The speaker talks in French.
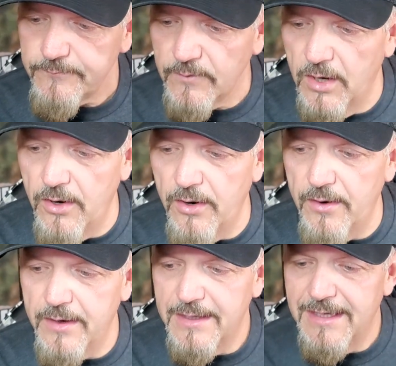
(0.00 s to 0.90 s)

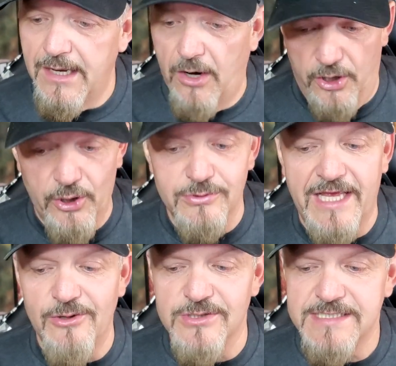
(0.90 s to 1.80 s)
Euh, un autre
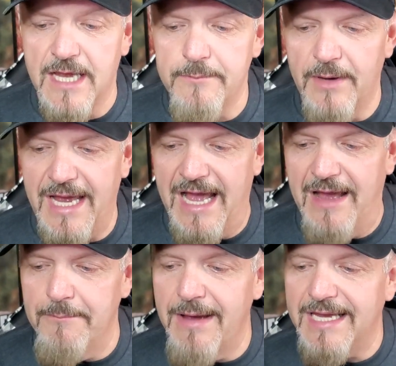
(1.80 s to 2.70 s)
Time
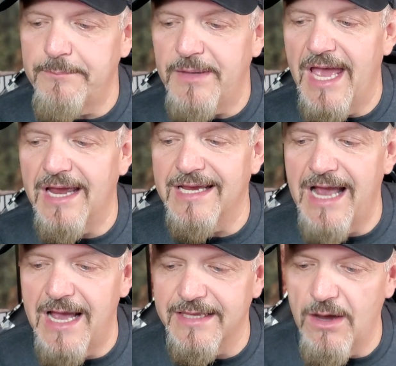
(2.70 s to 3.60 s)
à Marie-Pierre
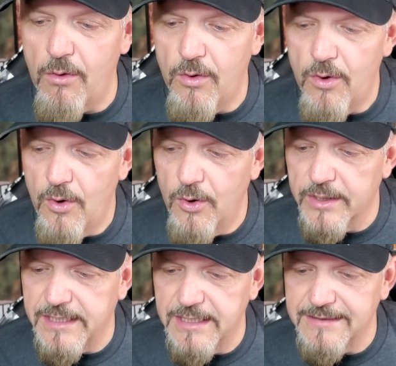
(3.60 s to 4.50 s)
Gagnon,
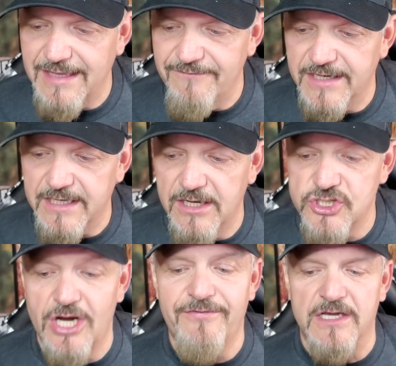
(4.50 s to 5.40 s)
qui est avec
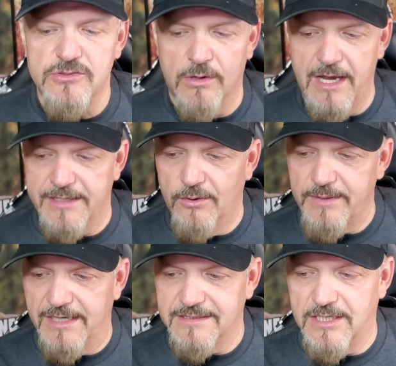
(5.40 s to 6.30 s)
Jean-François Gagnon,
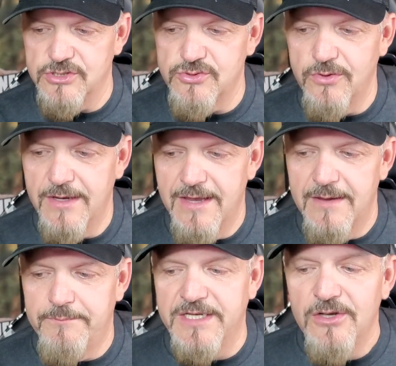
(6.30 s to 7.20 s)
bien entendu.
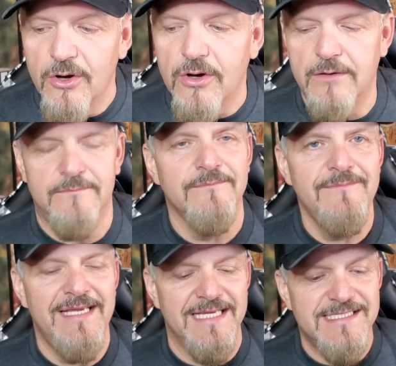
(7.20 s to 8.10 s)
Puis là,
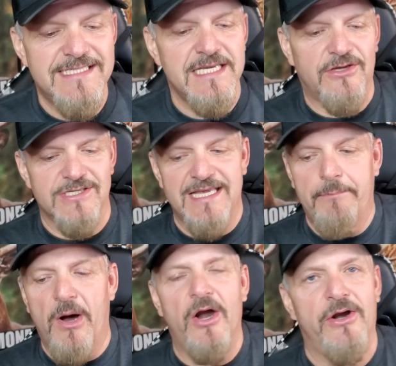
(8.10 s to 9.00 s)
il dit que sa
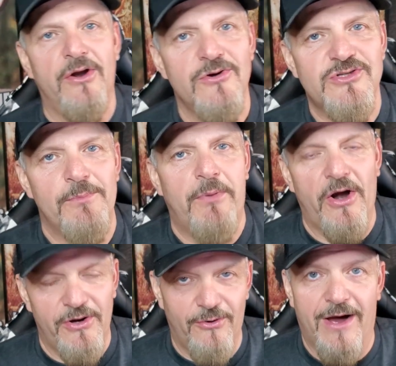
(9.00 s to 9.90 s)
partner, c'est une
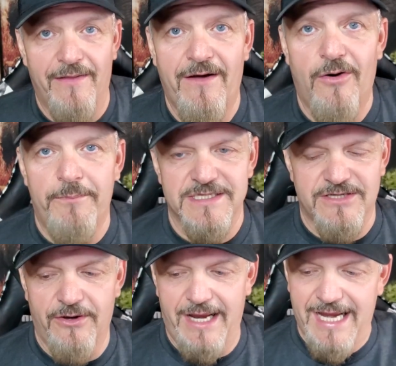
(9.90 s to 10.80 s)
partner en or parce
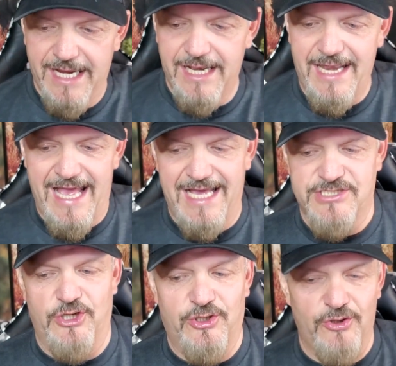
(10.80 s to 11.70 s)
qu'elle, elle,
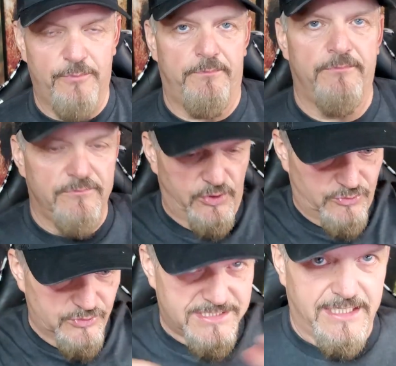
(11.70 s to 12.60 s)
s'occupe de
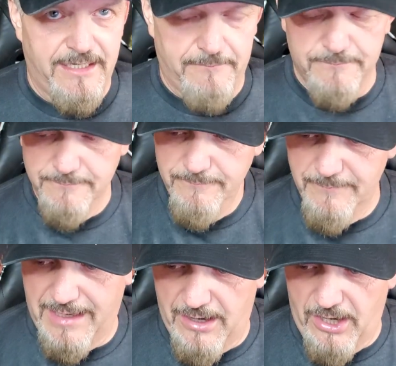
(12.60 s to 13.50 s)
tout ce qui est
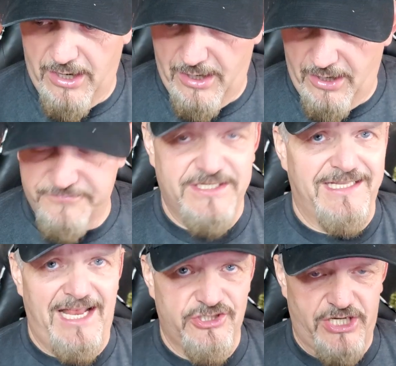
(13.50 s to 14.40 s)
offset
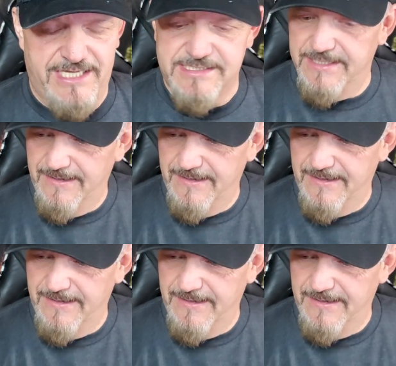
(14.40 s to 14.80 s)
de la chasse.